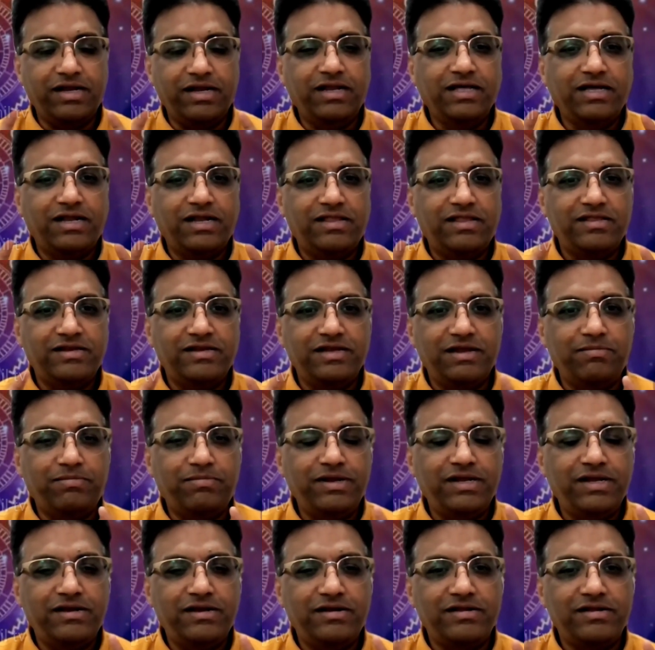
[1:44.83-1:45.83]
இருக்கிறது
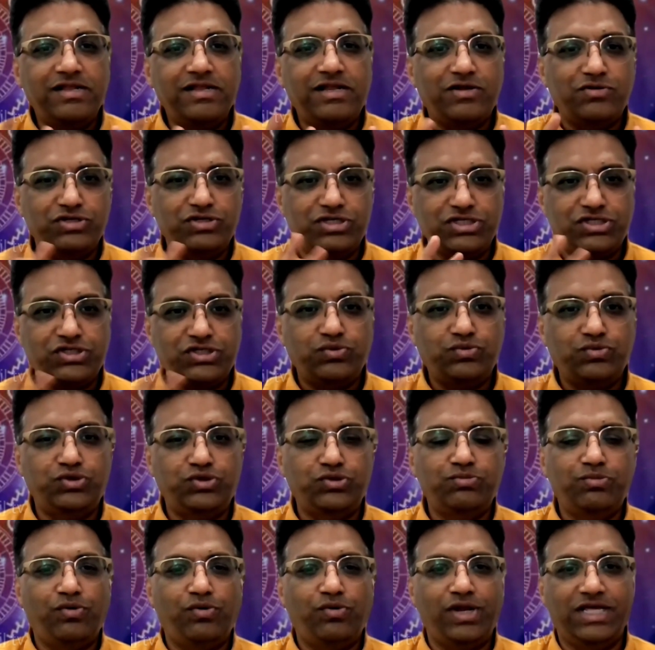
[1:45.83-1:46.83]
எப்படின்றது நான் ஜஸ்ட்
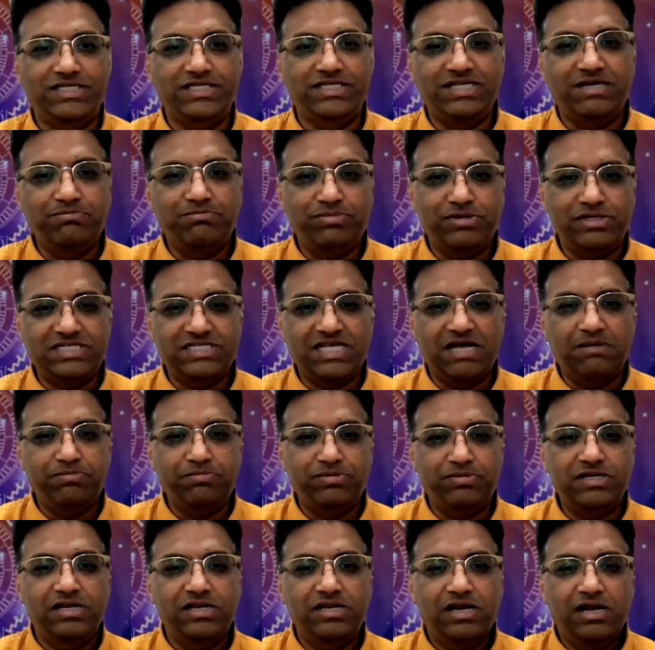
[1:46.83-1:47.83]
சும்மா ஒரு எக்ஸாம்பிள்
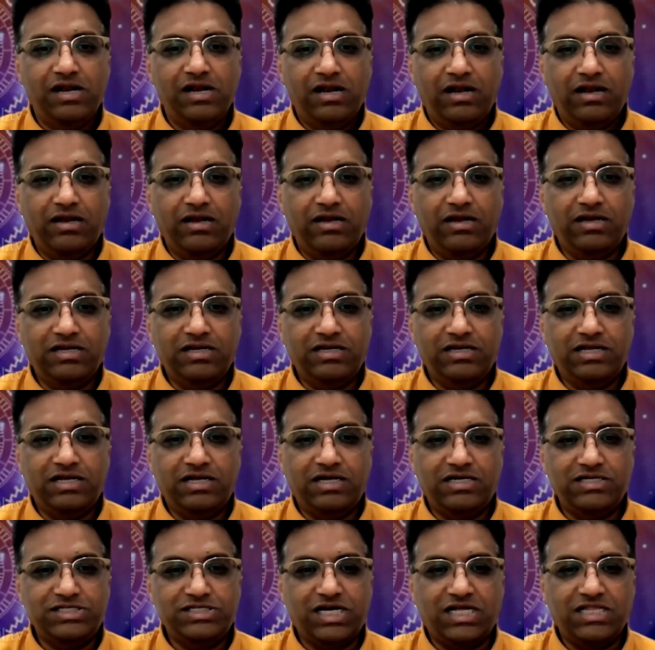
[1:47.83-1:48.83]
சாம்பிள்
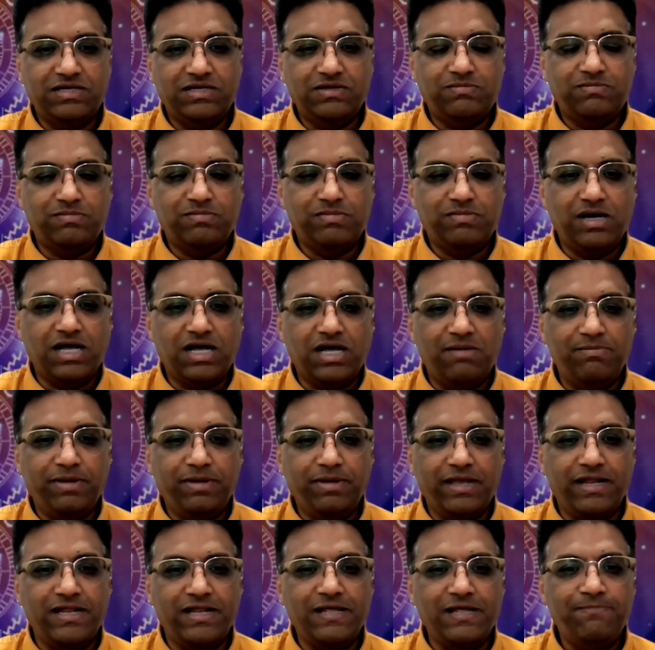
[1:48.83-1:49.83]
ஜாதகம்
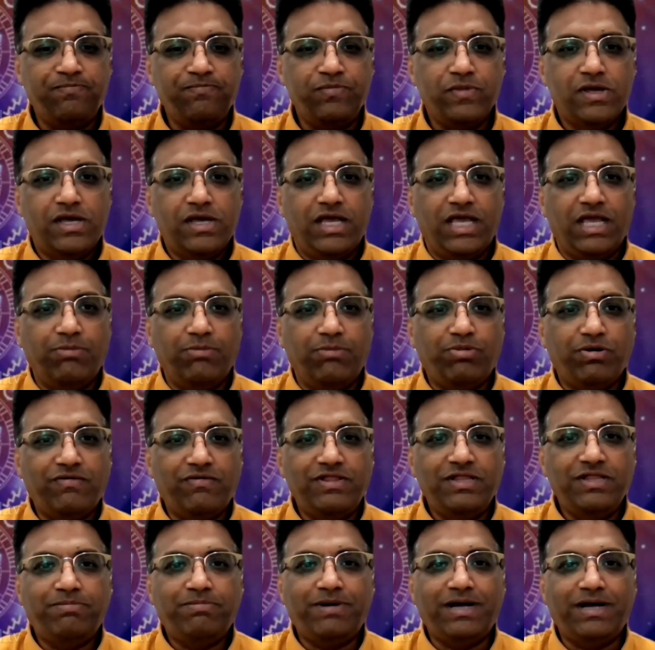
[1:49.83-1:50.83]
காமிக்கிறேன் இப்போ
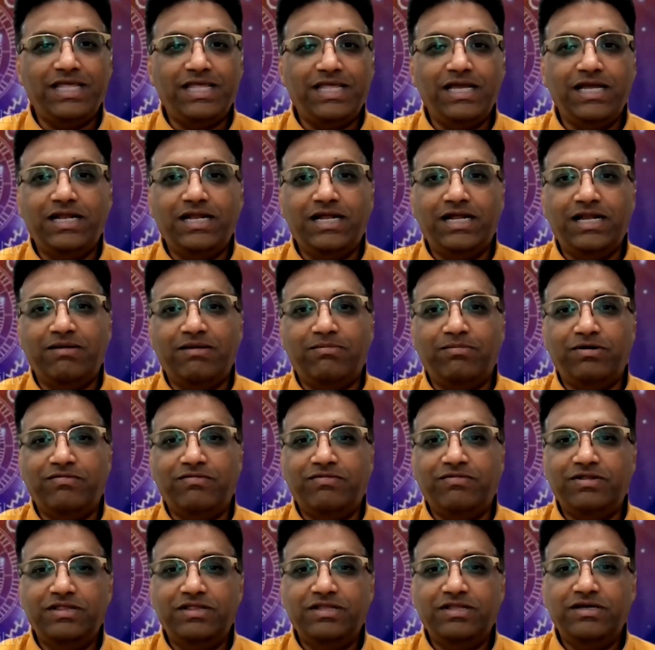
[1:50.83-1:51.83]
வந்து பார்த்தீங்கன்னா
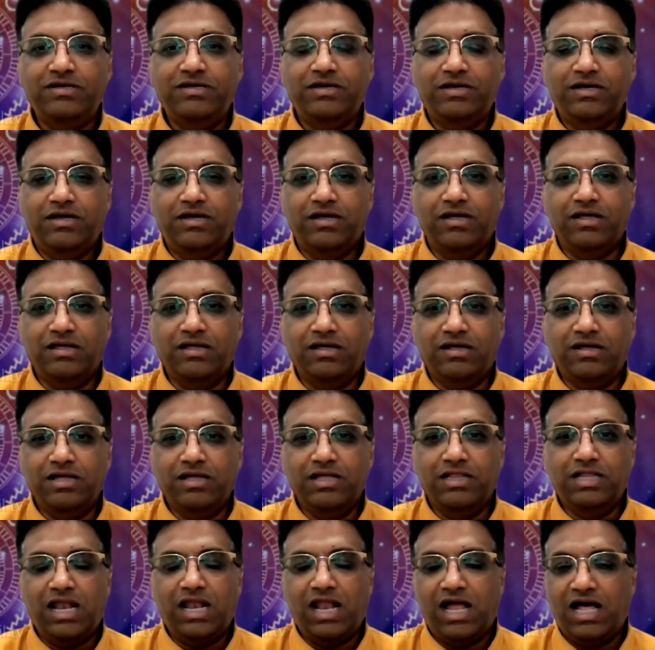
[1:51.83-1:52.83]
நம்ம வந்து
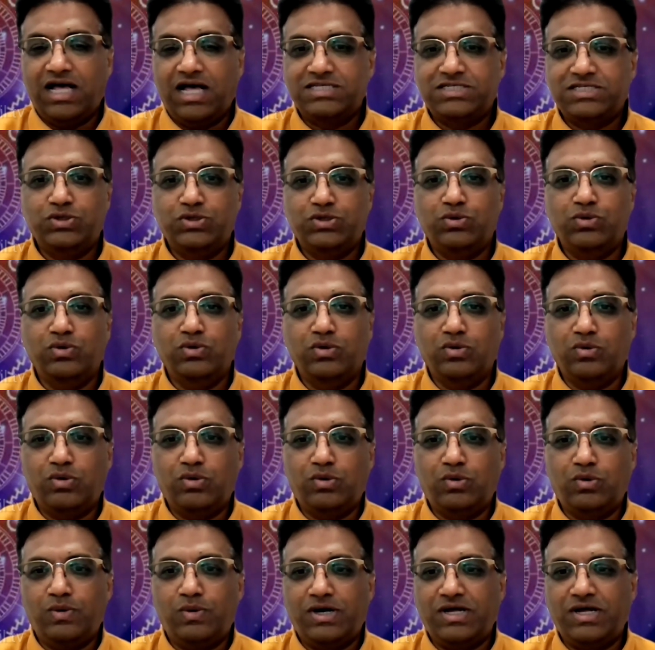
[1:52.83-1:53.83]
இந்த லாஸ்ட்
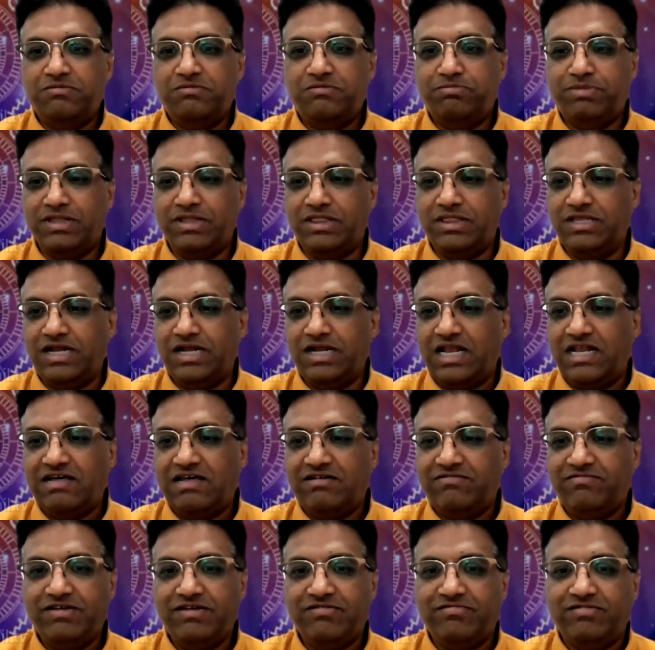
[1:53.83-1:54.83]
ஒரு வாரம் பத்து
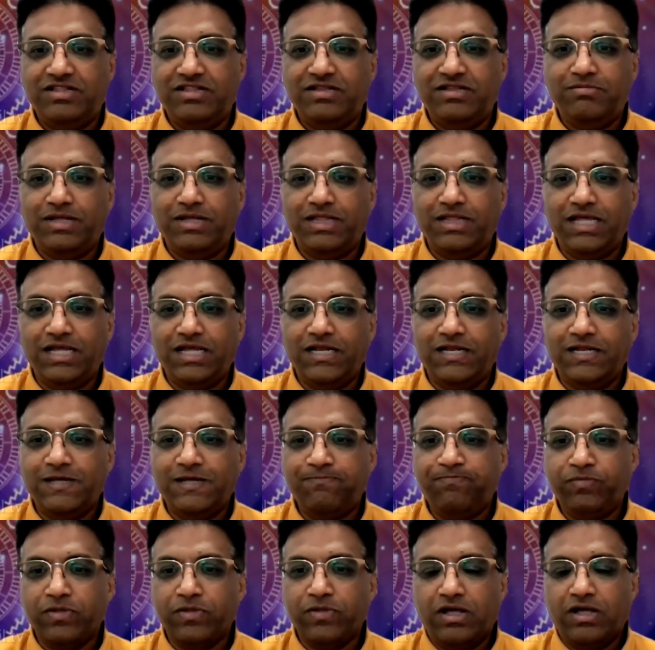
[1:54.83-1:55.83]
நாளாவே வந்து
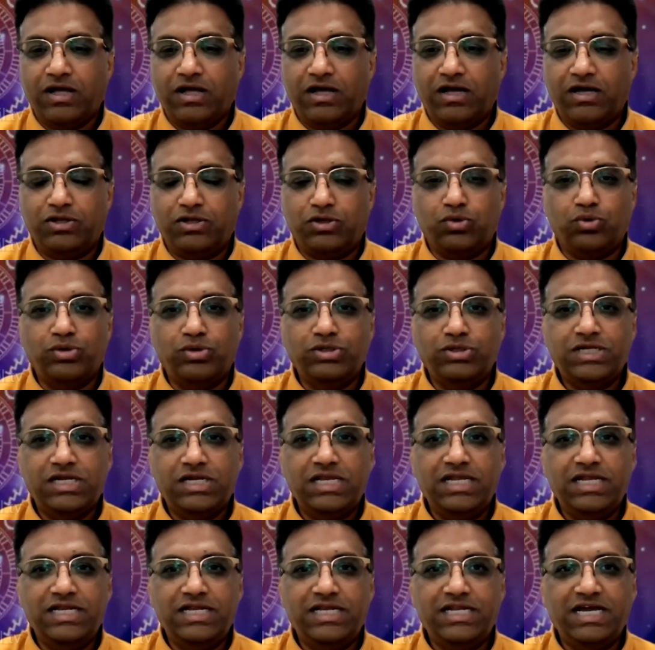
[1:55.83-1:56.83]
பார்த்தீங்கன்னா
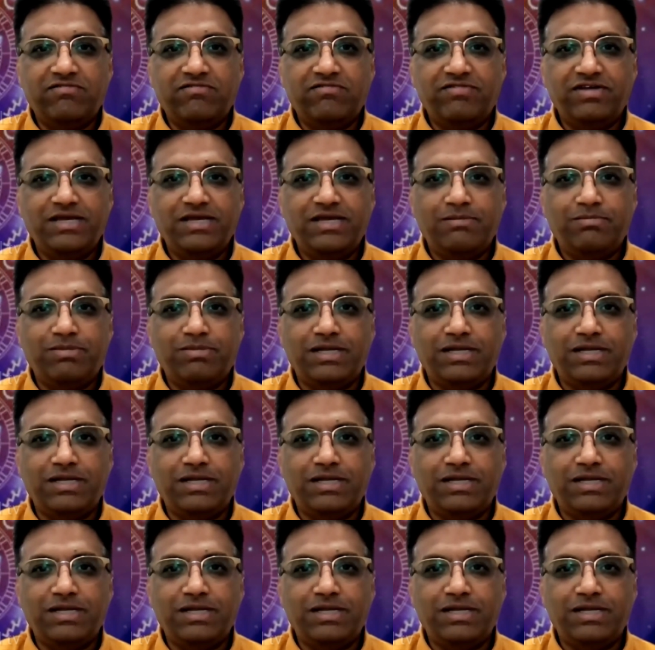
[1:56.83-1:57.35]
டோட்டல் இந்தியாவே